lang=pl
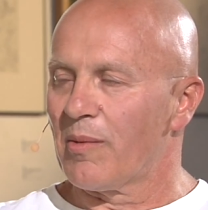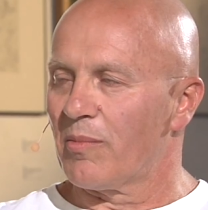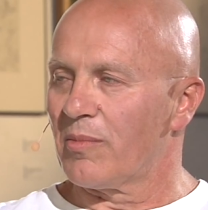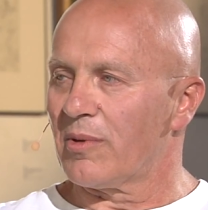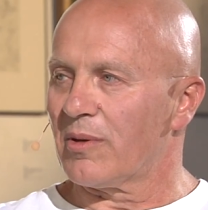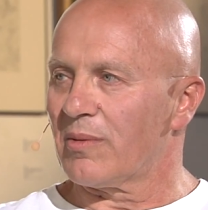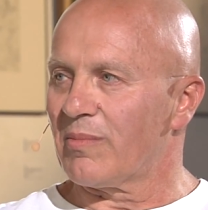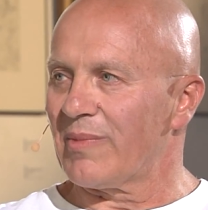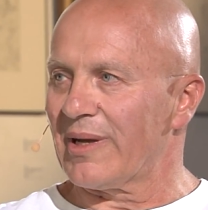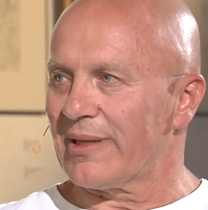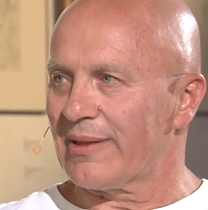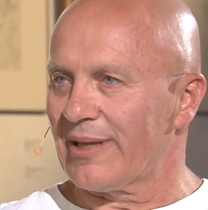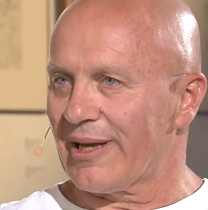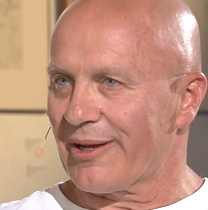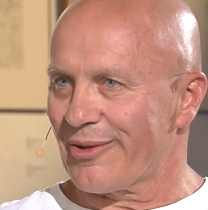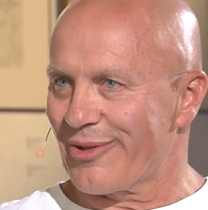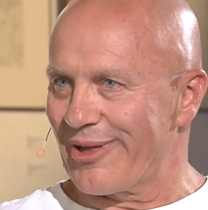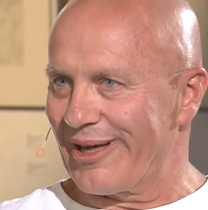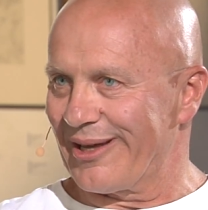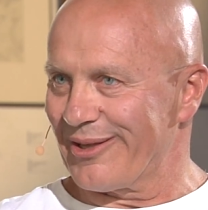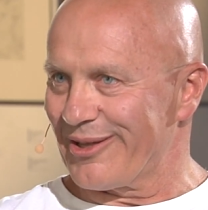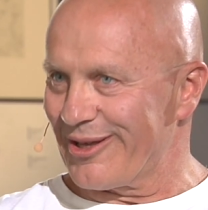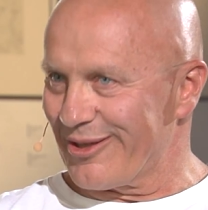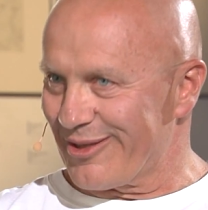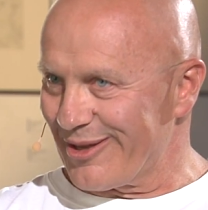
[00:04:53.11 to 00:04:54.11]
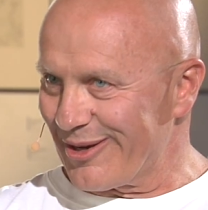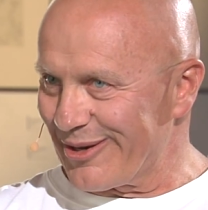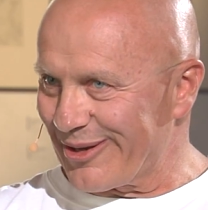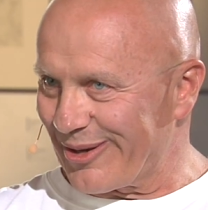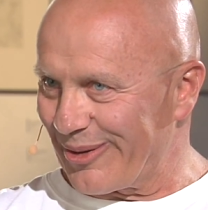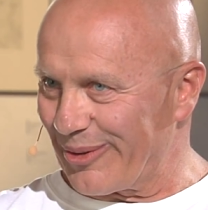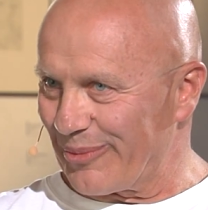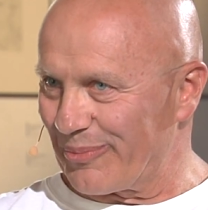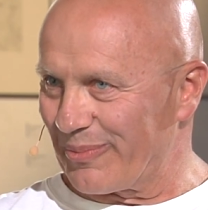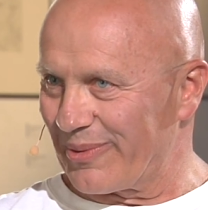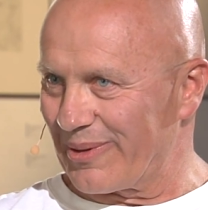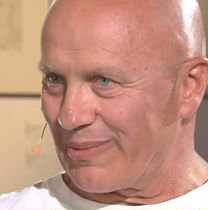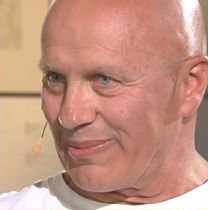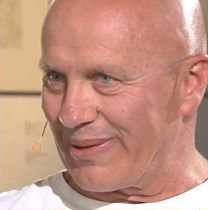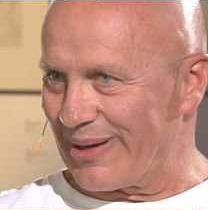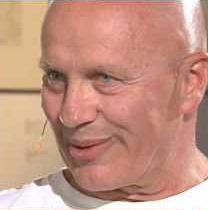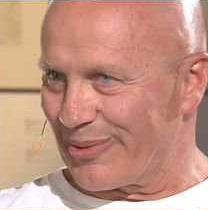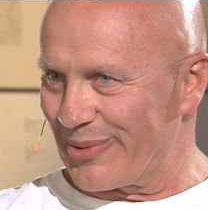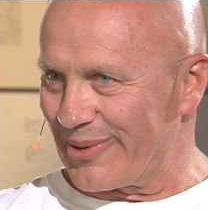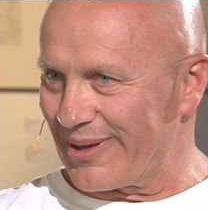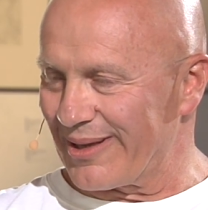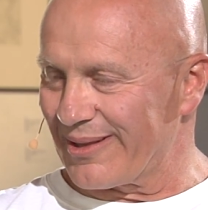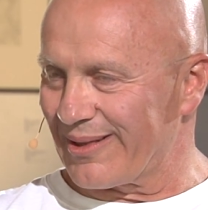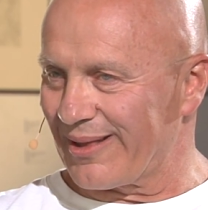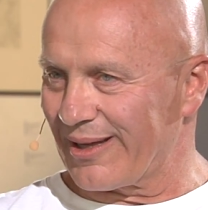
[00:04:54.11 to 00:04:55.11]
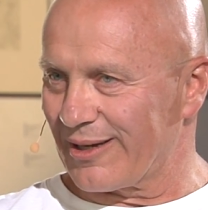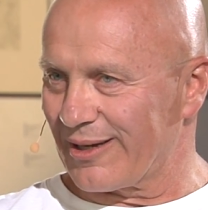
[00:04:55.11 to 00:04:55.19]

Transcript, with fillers: bo Mantakcia nie tylko propaguje